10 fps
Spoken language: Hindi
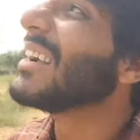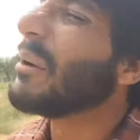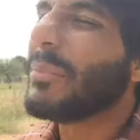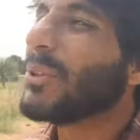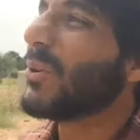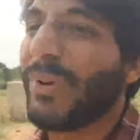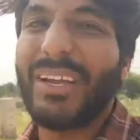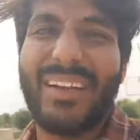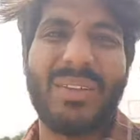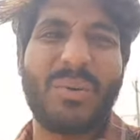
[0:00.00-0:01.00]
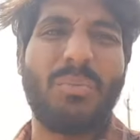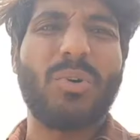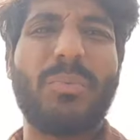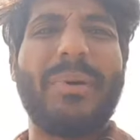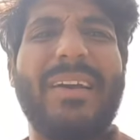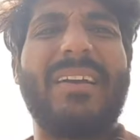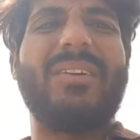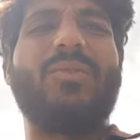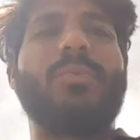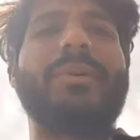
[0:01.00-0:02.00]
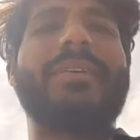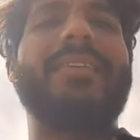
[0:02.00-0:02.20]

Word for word: रहे हैं तो रही है देखो बहुत भयंकर धूप है